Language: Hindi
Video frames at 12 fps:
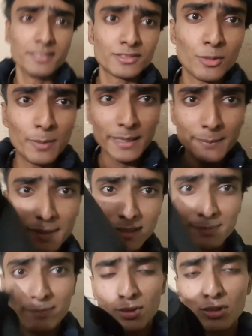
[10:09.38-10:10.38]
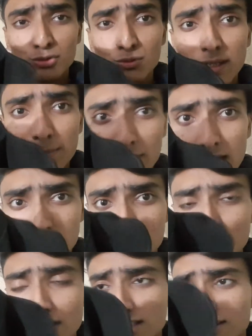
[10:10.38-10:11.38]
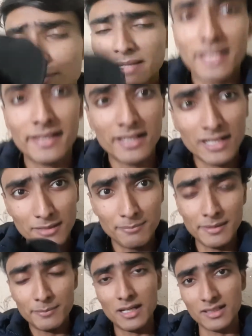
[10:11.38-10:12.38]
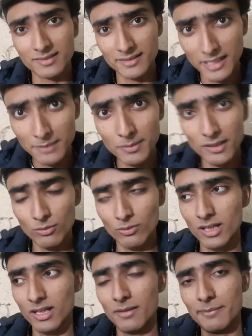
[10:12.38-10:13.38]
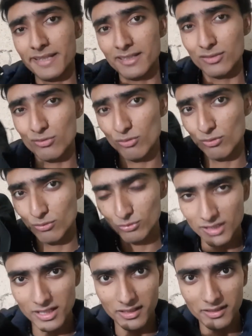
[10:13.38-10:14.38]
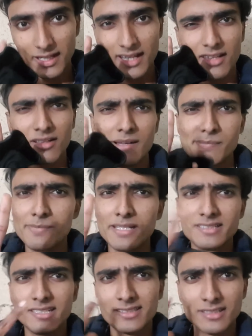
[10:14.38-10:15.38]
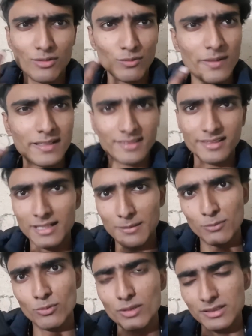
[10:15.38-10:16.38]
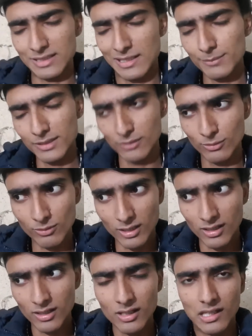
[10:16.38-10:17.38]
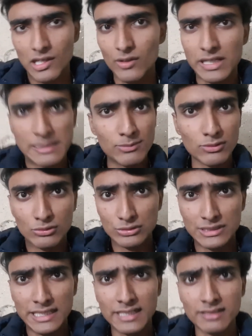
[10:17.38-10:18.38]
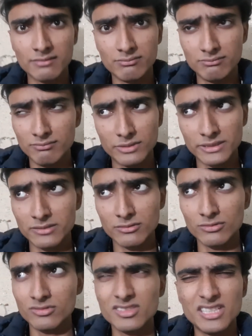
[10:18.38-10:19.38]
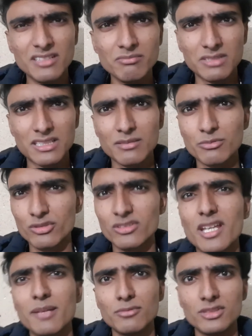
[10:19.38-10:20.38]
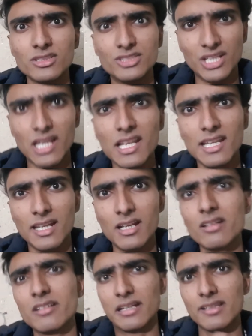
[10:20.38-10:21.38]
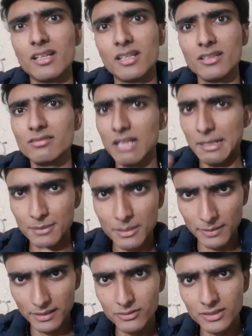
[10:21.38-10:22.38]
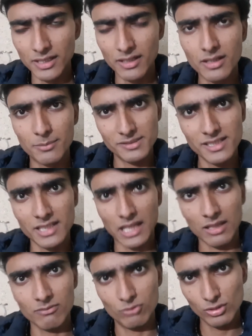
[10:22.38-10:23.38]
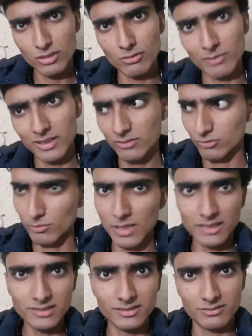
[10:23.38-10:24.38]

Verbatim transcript: तो भाई बस बहुत हुआ मास्क वास्क पहनना अब मैं मास्क नहीं पहनूंगा मैंने इसको उतार दिया है अब मैं जैसा हूँ वैसा ही आप लोगों के सामने रहूंगा और आप लोग कुछ देर मुझे कुछ दिन मतलब कुछ देर मुझे झेल लेना डरना नहीं आपका भाई ही है अपना ही वही हूँ मैं हुमाइज